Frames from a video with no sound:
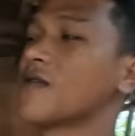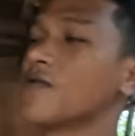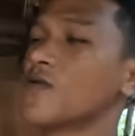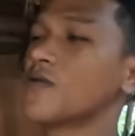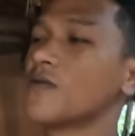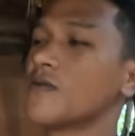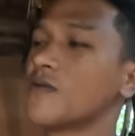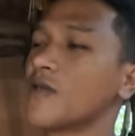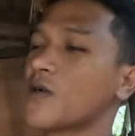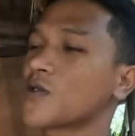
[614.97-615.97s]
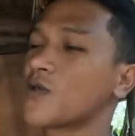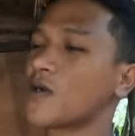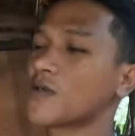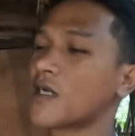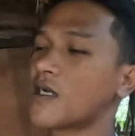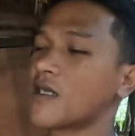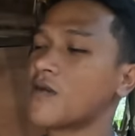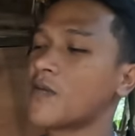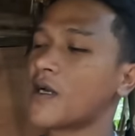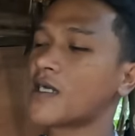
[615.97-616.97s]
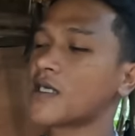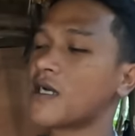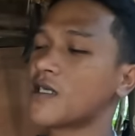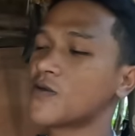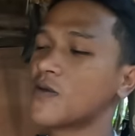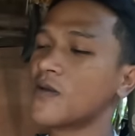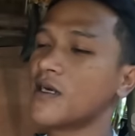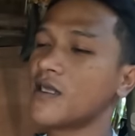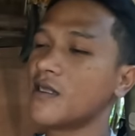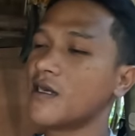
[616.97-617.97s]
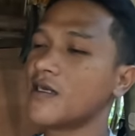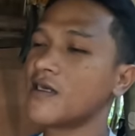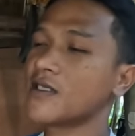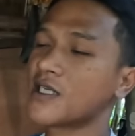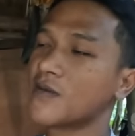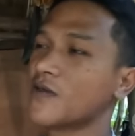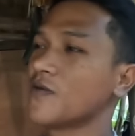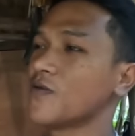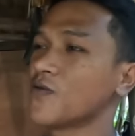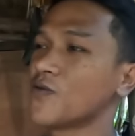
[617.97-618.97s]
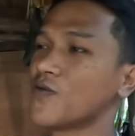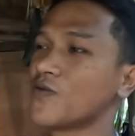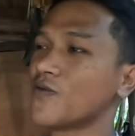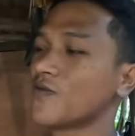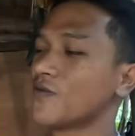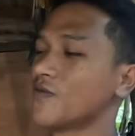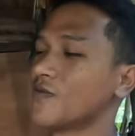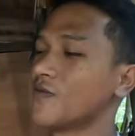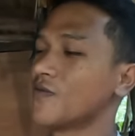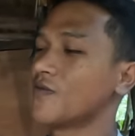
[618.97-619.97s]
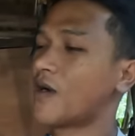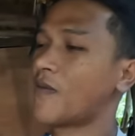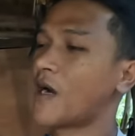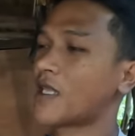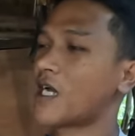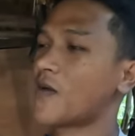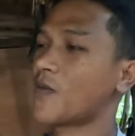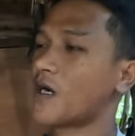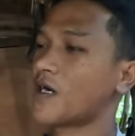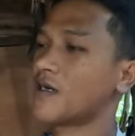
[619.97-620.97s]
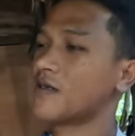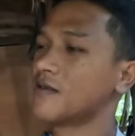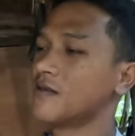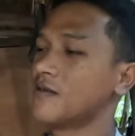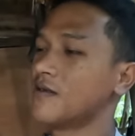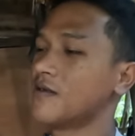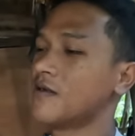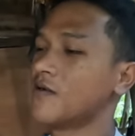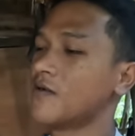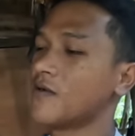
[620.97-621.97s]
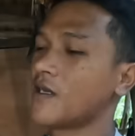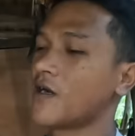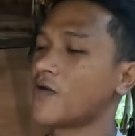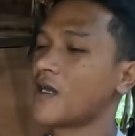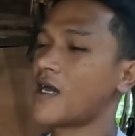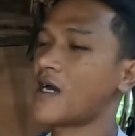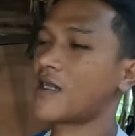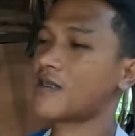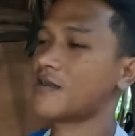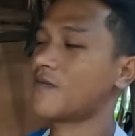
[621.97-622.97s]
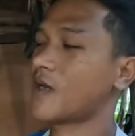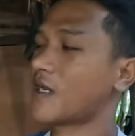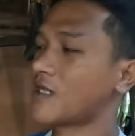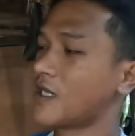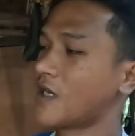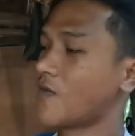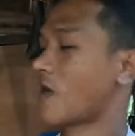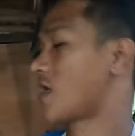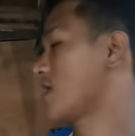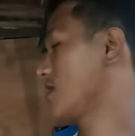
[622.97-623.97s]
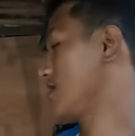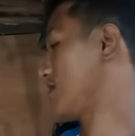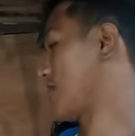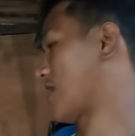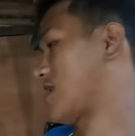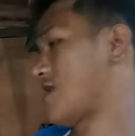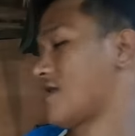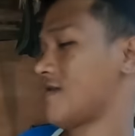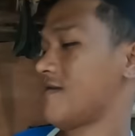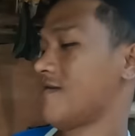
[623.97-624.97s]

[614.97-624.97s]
akin oh, nagustuhan ko sa kanya, mapag-asikaso, mabait. Ay, kisa naman oh yung bata. mga bata pa. Ikaw na lahat. Pagdating ng bahay, wala din.